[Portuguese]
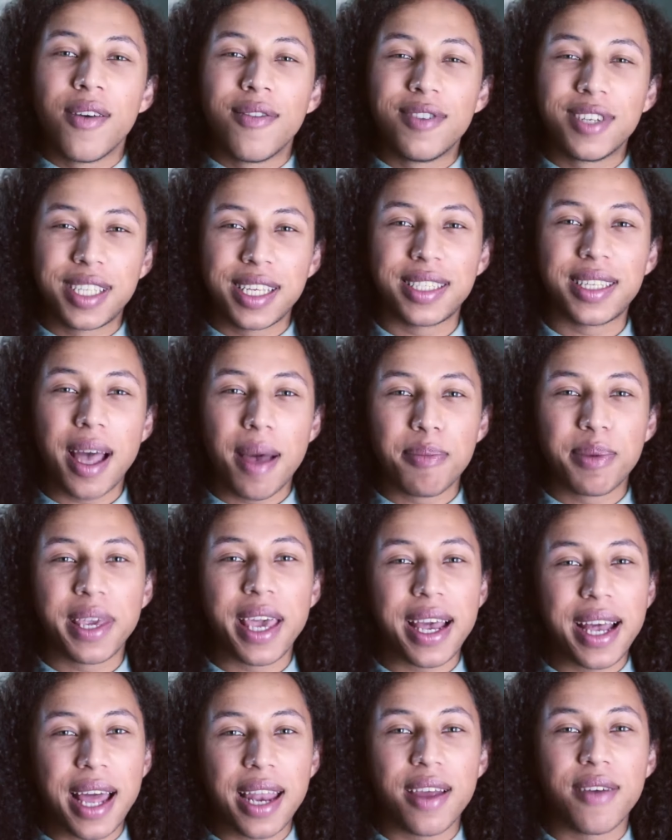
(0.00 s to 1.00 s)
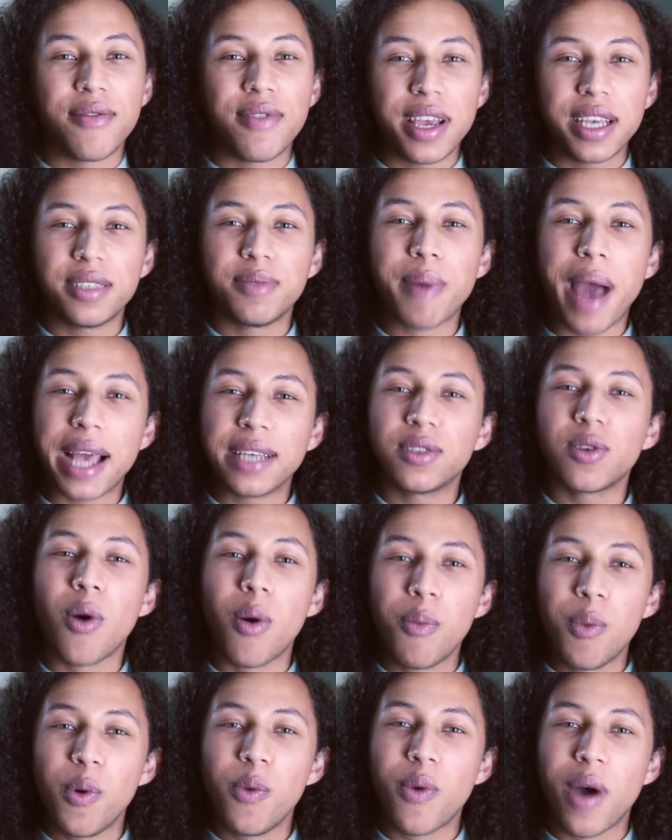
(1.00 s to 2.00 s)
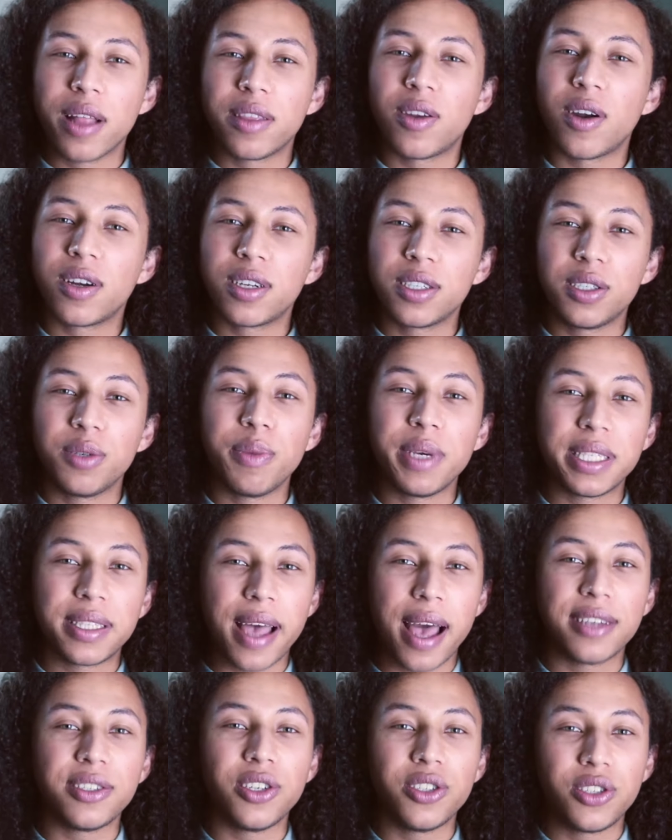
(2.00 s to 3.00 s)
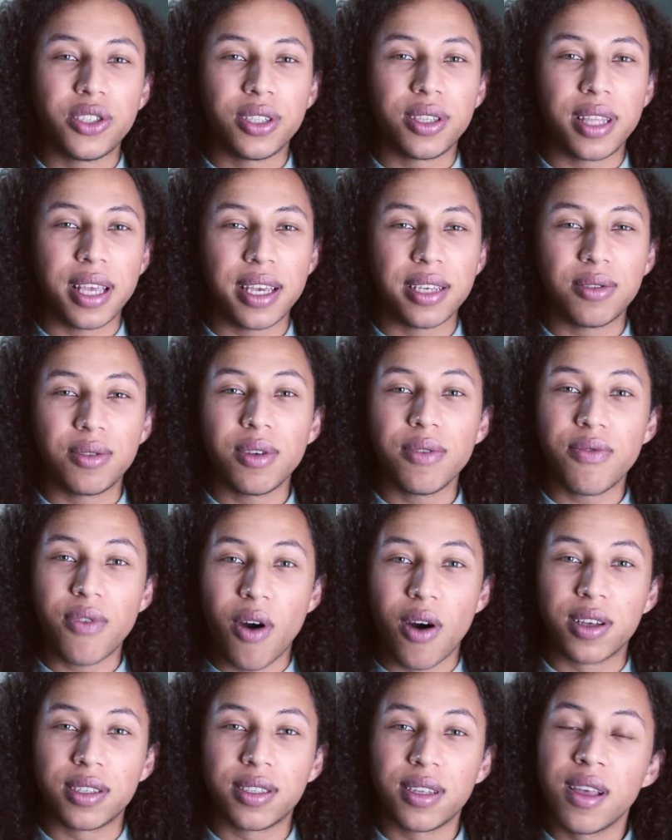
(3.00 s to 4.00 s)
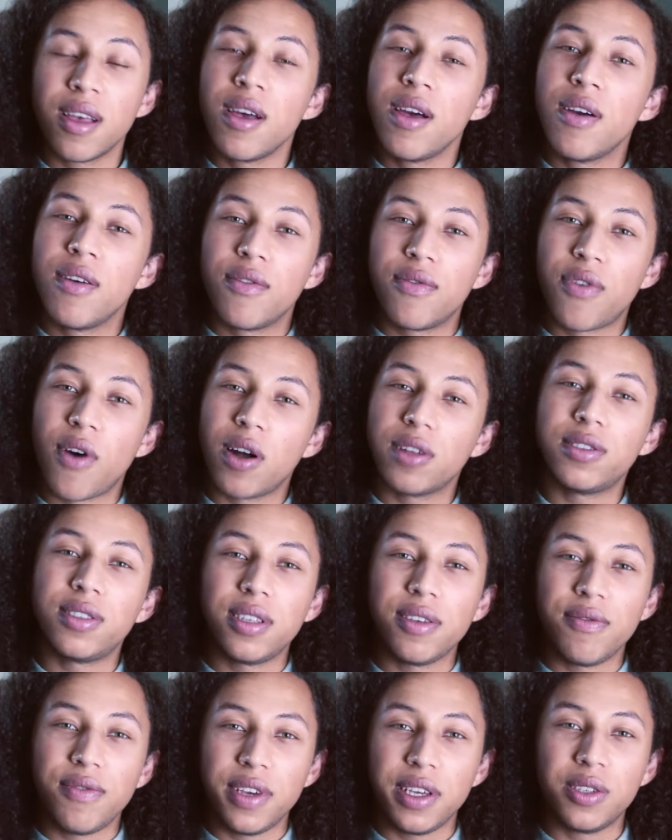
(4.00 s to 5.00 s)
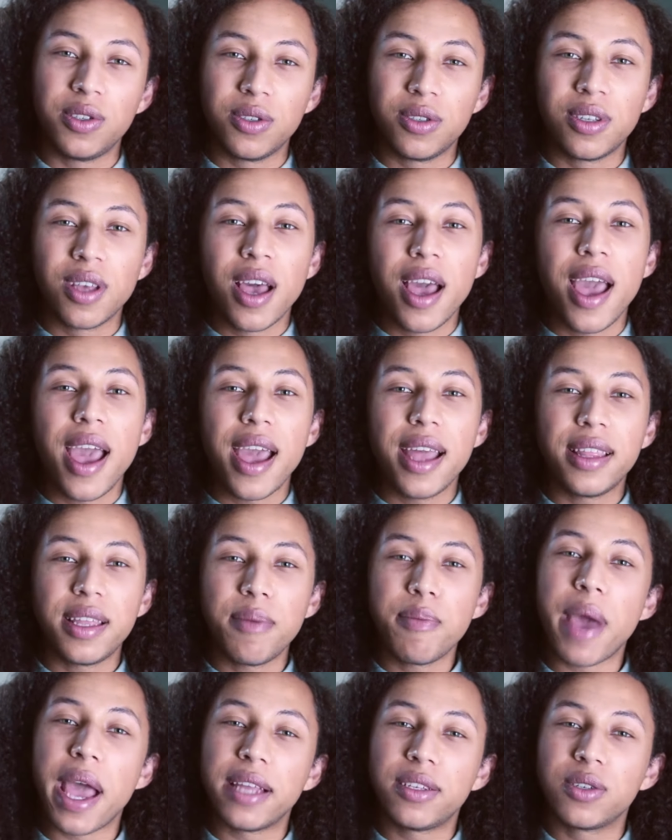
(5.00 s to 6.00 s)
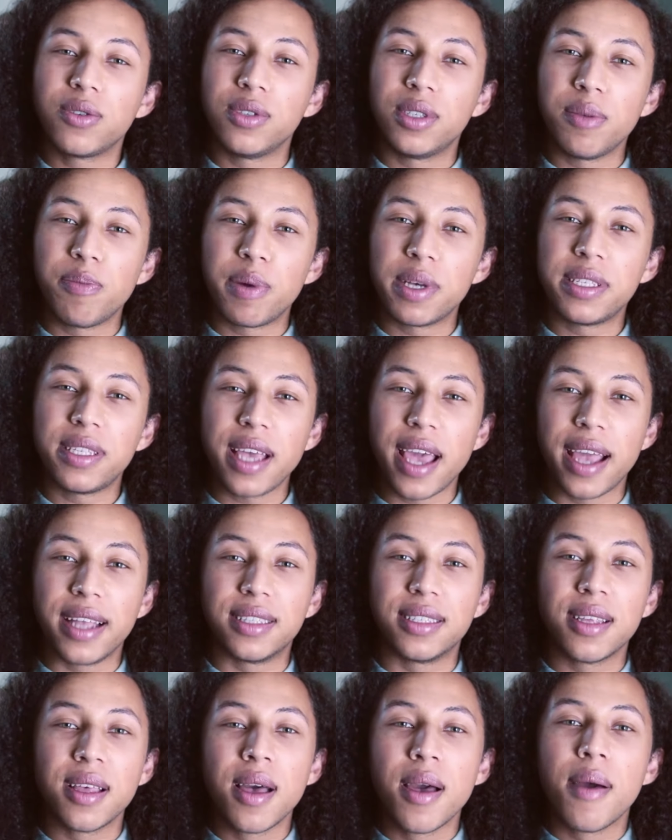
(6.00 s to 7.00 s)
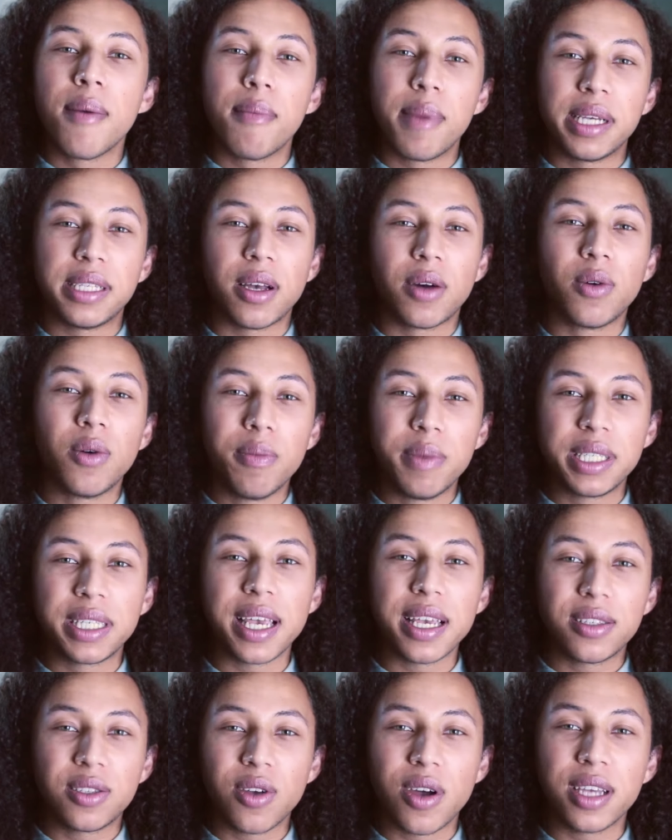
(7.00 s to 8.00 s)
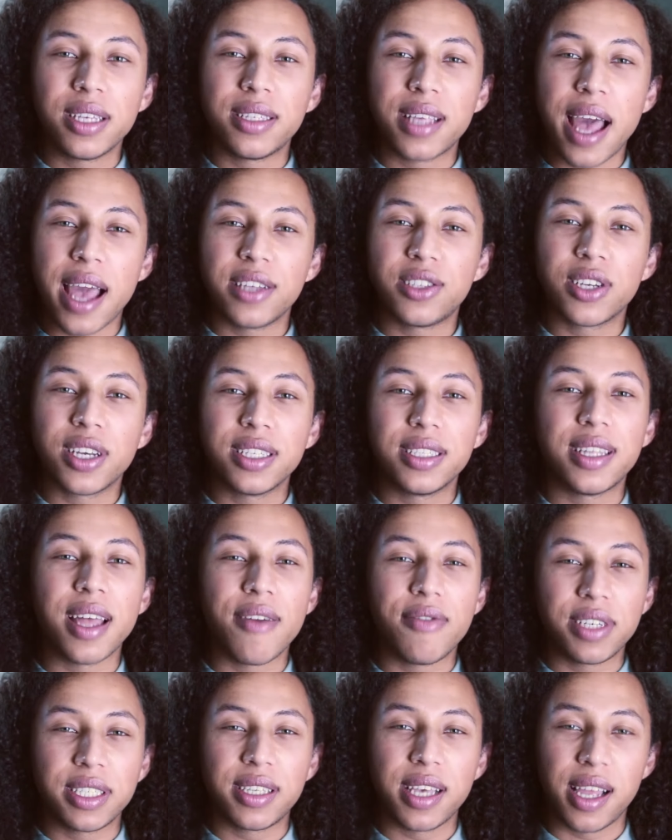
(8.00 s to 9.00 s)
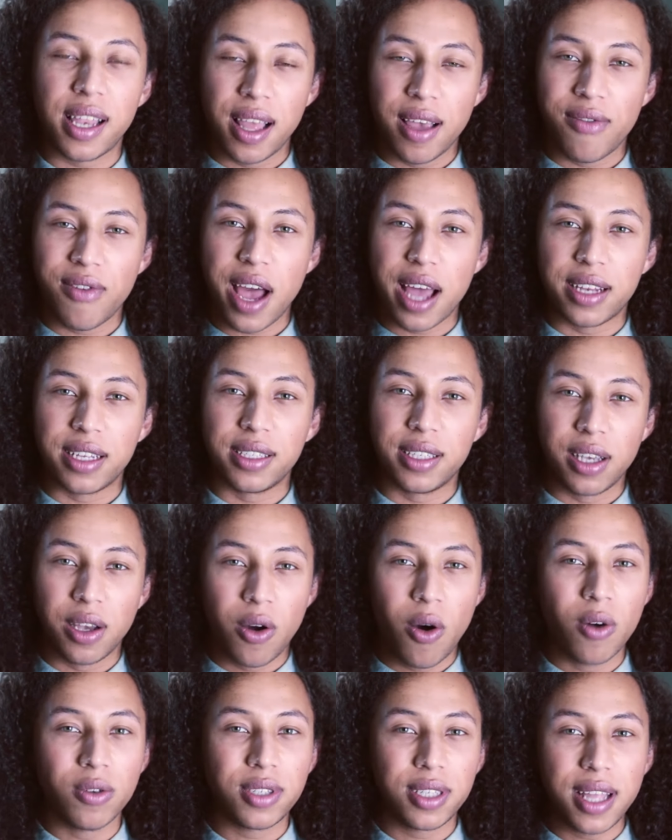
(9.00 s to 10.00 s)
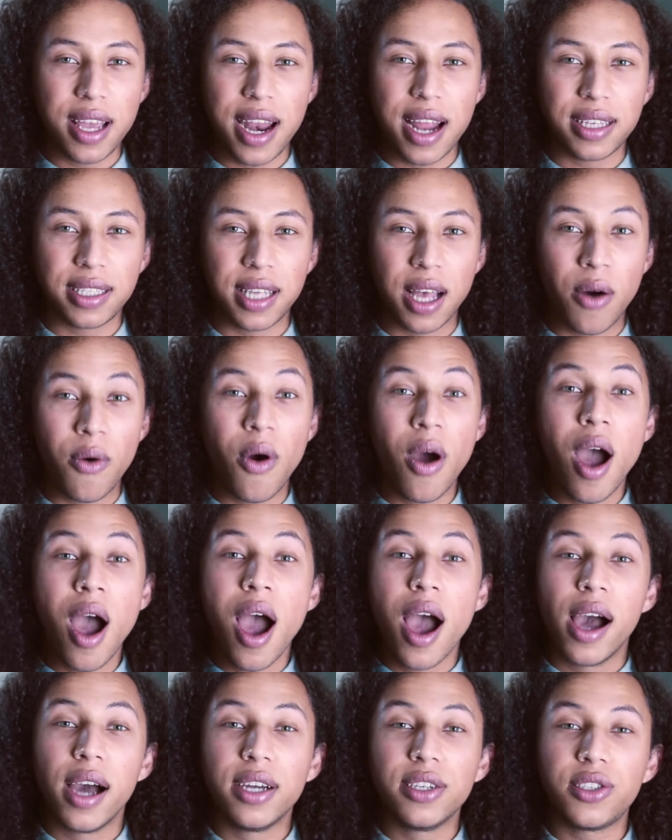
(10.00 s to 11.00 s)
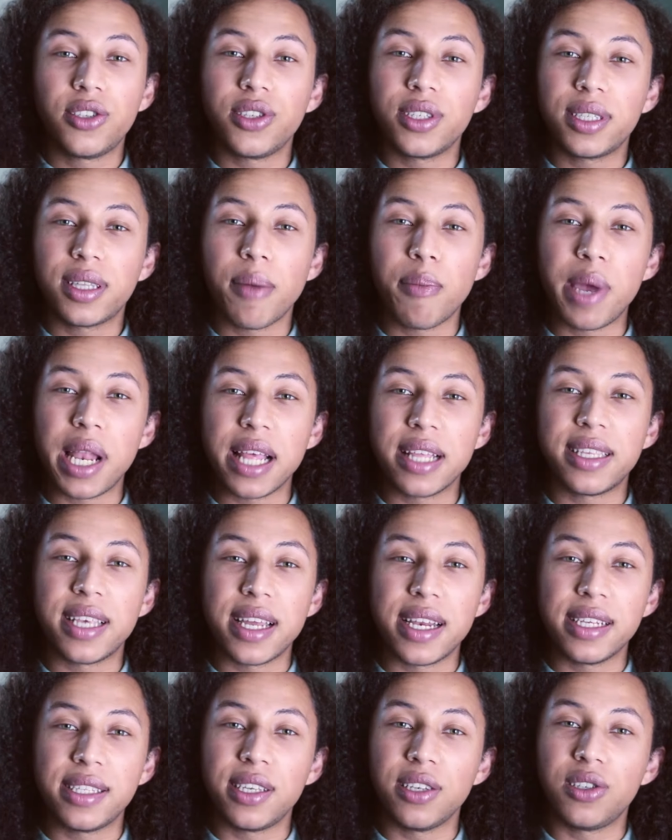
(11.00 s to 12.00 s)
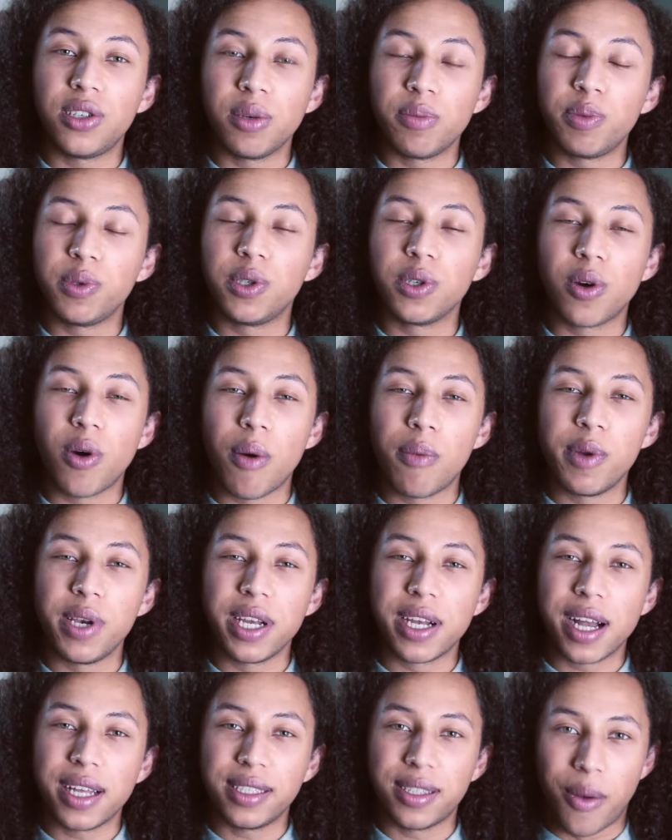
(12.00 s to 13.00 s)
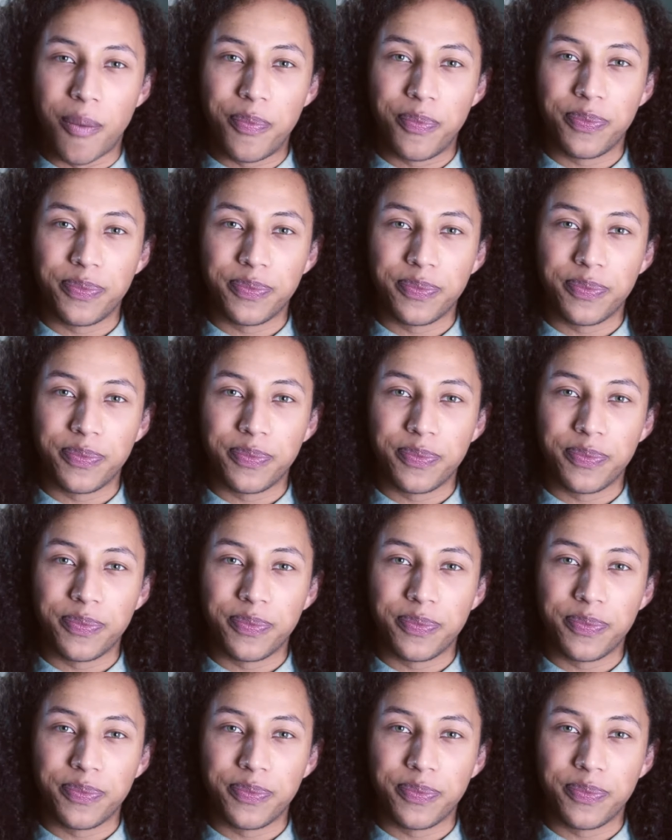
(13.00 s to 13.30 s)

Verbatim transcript: Você sabe que é cada vez mais comum a troca de mensagens de texto e voz, fotos e vídeos entre médicos e pacientes, mas algumas questões éticas devem ser levadas em consideração antes de estabelecer esse tipo de comunicação